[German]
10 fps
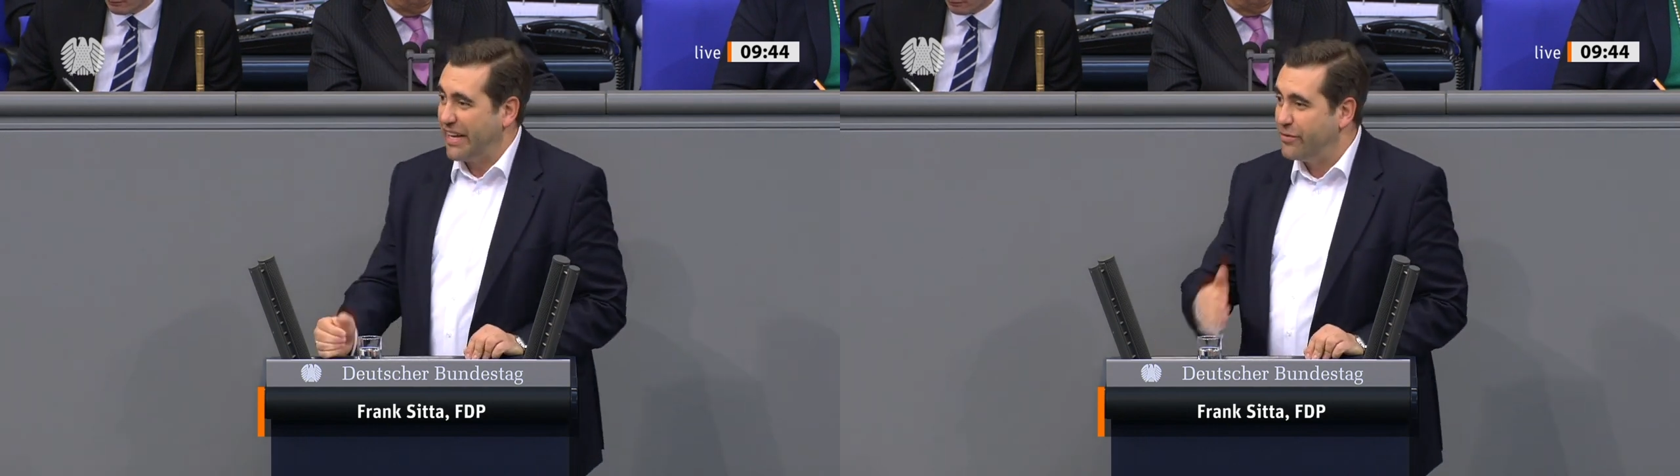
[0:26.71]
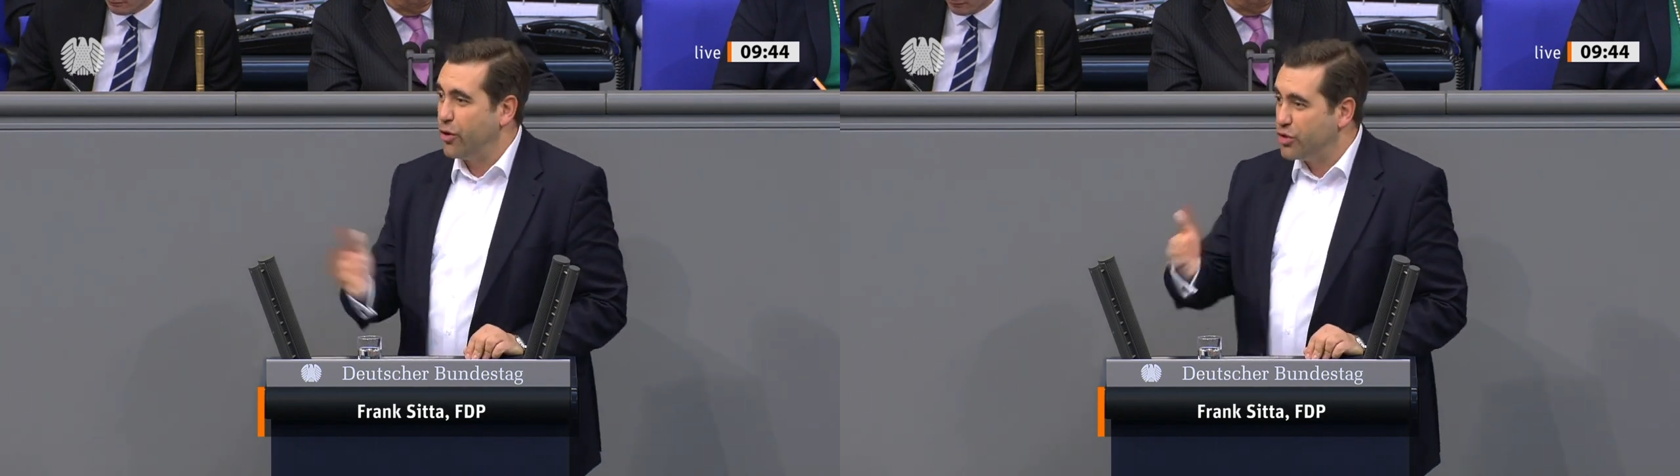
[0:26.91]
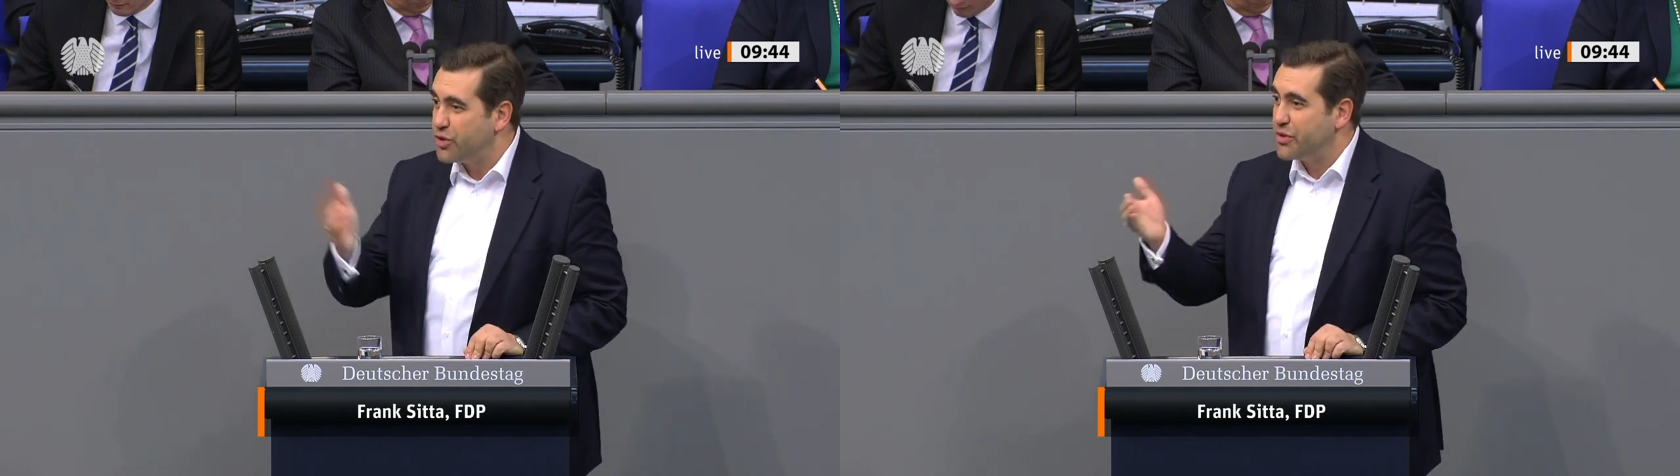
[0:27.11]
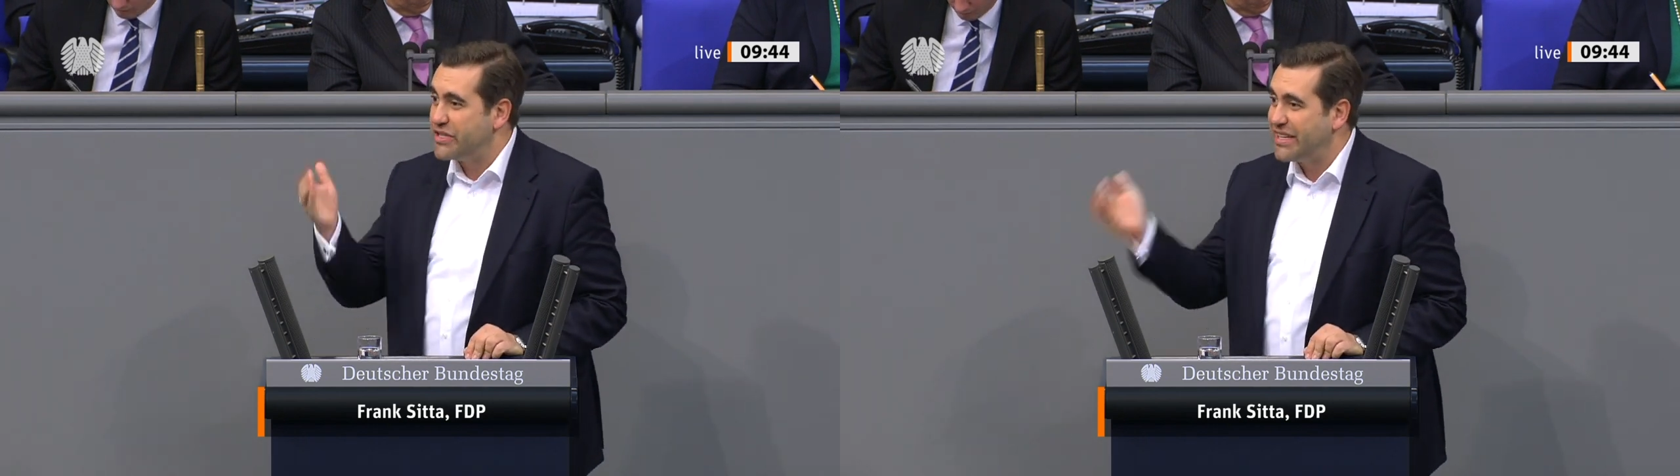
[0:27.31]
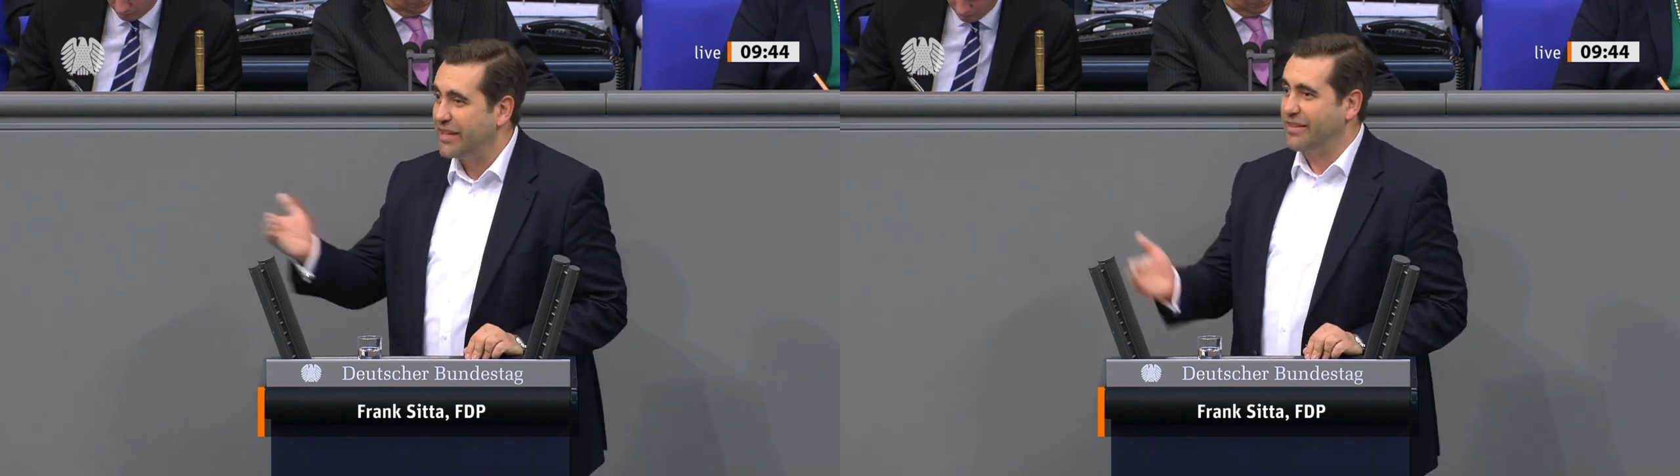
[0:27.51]
Denn für uns
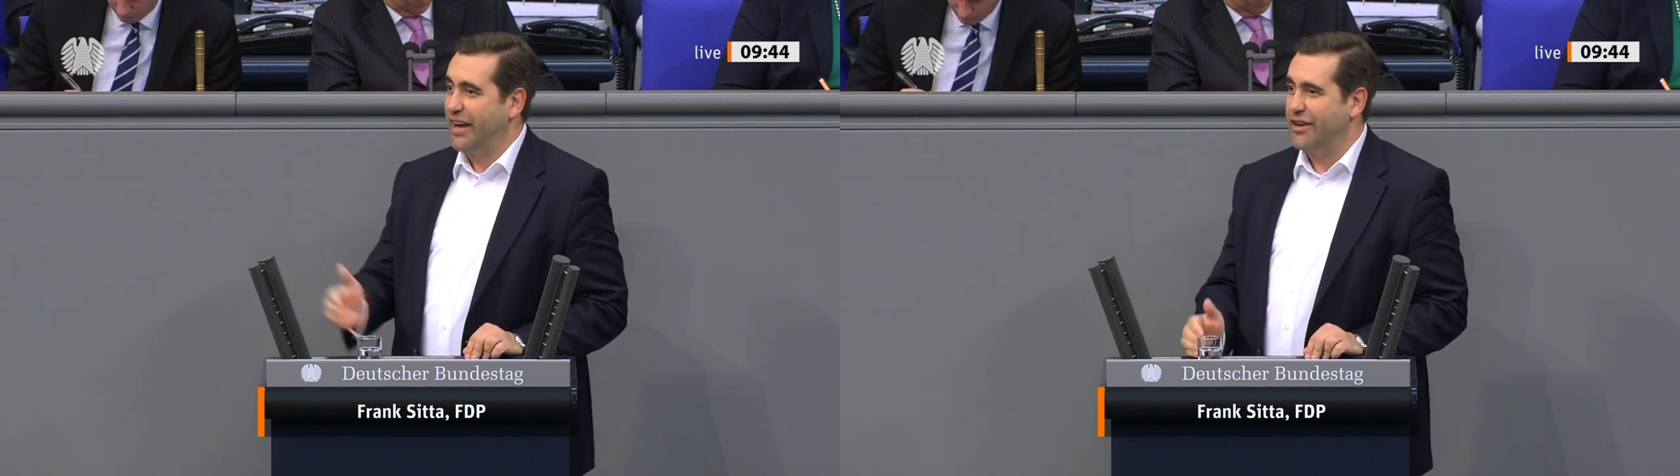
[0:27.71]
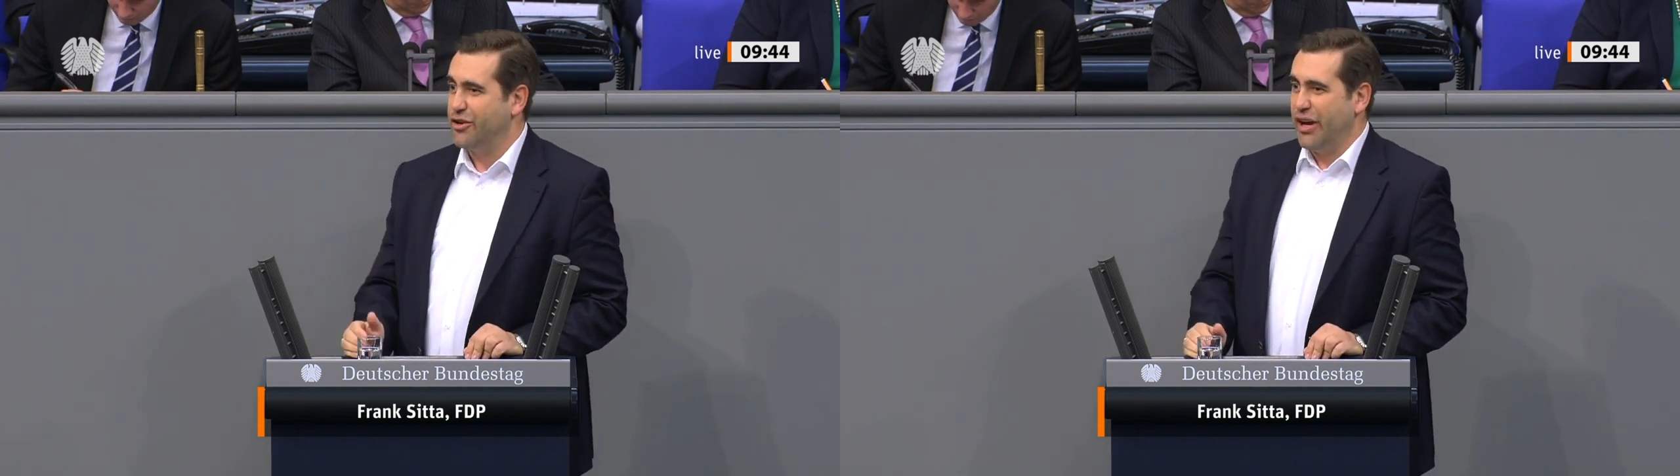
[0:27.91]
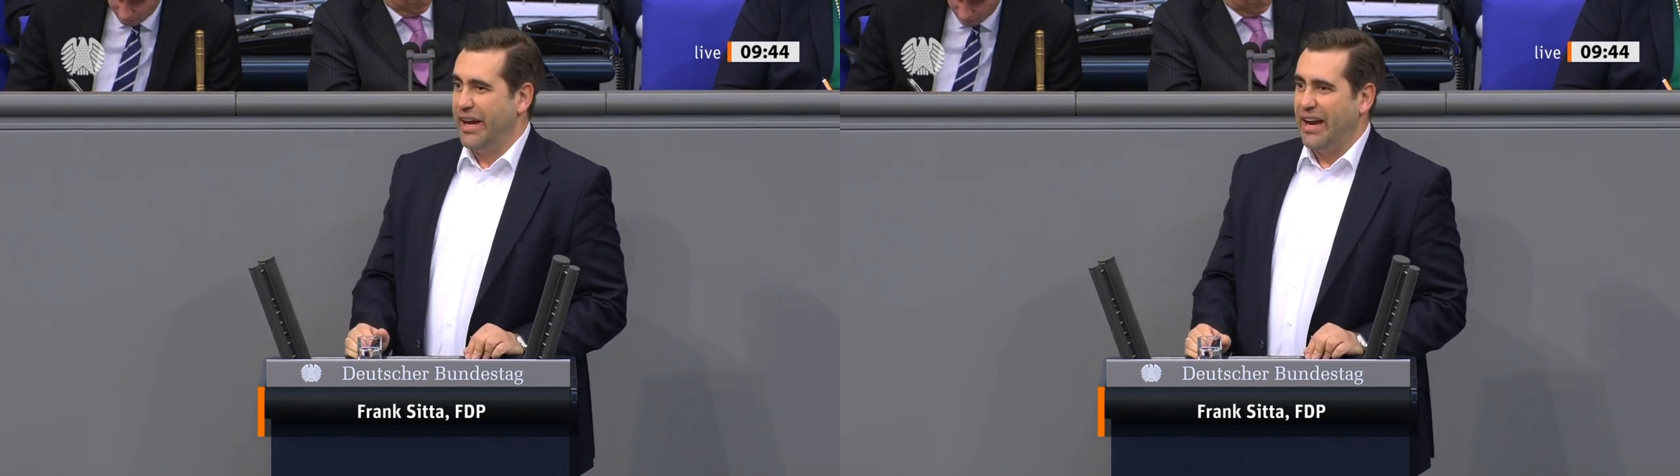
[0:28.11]
muss sicher sein,